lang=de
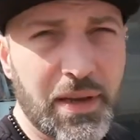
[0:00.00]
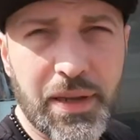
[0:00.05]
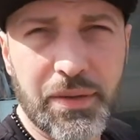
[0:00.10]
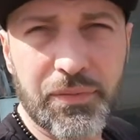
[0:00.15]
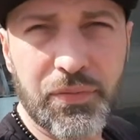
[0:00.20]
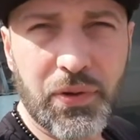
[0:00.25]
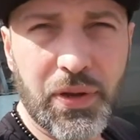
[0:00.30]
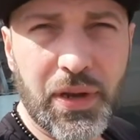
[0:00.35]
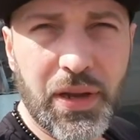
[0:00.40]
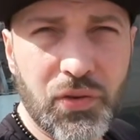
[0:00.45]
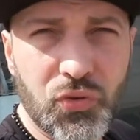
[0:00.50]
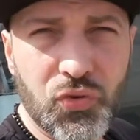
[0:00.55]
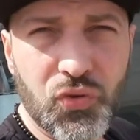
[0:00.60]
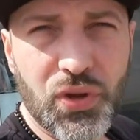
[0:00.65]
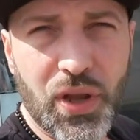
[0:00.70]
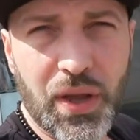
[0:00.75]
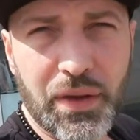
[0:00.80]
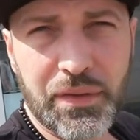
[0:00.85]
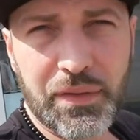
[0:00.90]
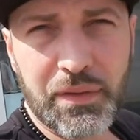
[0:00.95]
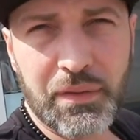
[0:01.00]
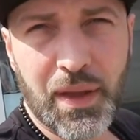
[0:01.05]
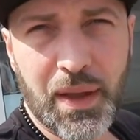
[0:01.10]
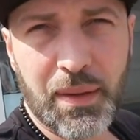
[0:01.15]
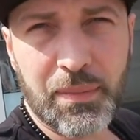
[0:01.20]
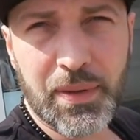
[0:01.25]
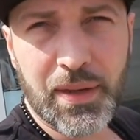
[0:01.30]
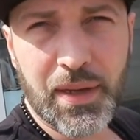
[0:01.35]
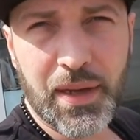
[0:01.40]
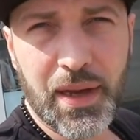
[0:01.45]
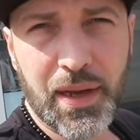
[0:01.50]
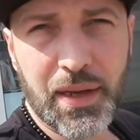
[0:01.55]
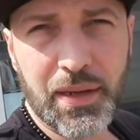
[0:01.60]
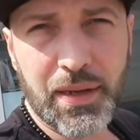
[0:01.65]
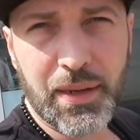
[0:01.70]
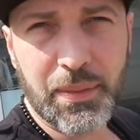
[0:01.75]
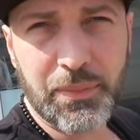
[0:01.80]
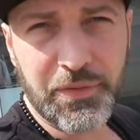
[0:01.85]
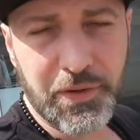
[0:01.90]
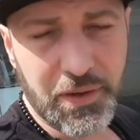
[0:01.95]
gelegen von der Innenstadt, aber
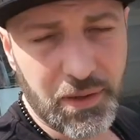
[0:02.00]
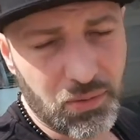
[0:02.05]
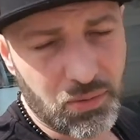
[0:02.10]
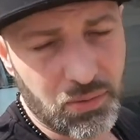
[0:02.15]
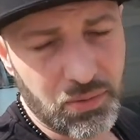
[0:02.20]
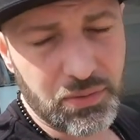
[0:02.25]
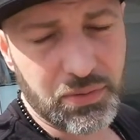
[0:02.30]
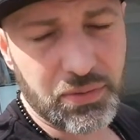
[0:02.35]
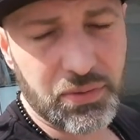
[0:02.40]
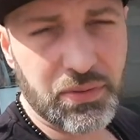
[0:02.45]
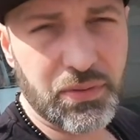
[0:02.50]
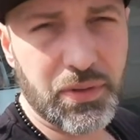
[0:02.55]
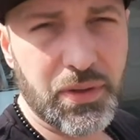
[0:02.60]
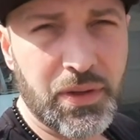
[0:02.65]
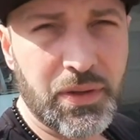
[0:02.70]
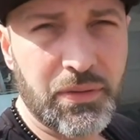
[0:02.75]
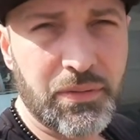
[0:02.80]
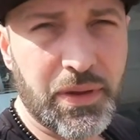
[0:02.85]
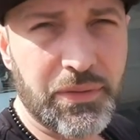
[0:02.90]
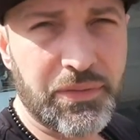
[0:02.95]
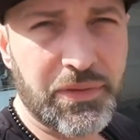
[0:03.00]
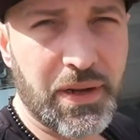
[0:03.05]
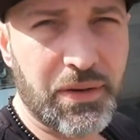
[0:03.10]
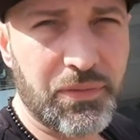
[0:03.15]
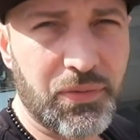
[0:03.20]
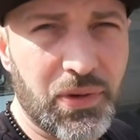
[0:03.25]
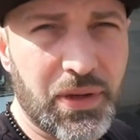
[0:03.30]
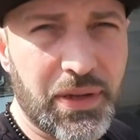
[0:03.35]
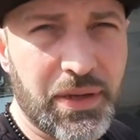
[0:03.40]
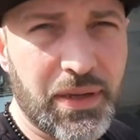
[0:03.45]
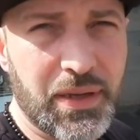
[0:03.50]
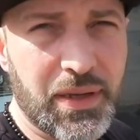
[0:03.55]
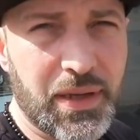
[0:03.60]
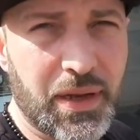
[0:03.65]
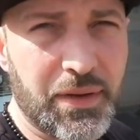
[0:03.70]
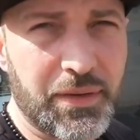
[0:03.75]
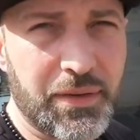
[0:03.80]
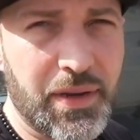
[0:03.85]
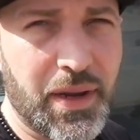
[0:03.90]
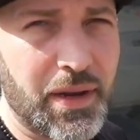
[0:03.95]
eine Empfehlung, weil Frank wirklich ein
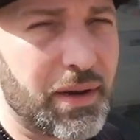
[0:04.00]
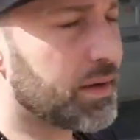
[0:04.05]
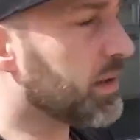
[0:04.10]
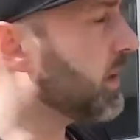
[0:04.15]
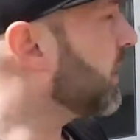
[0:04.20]
ganz netter